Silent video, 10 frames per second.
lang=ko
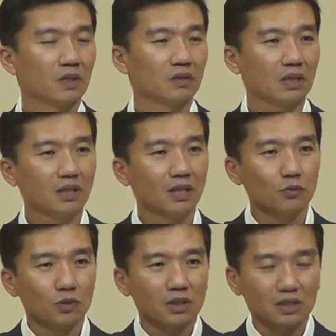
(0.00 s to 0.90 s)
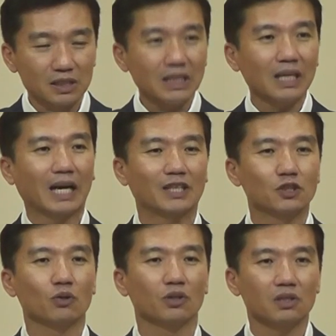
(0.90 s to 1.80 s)
사탄이 우리를 그냥
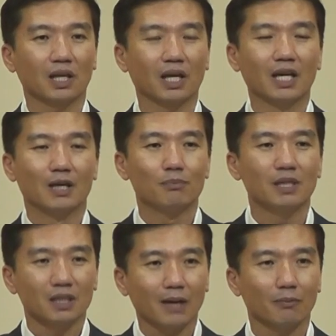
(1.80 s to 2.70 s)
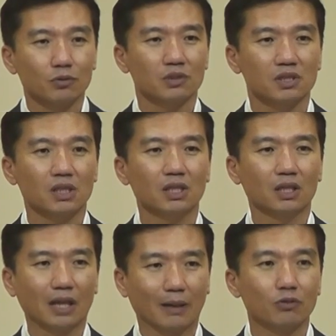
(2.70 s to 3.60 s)
가지고 그럴 때 밀가부르듯이
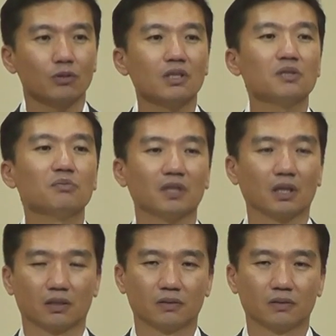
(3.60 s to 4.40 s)
까부를 것입니다.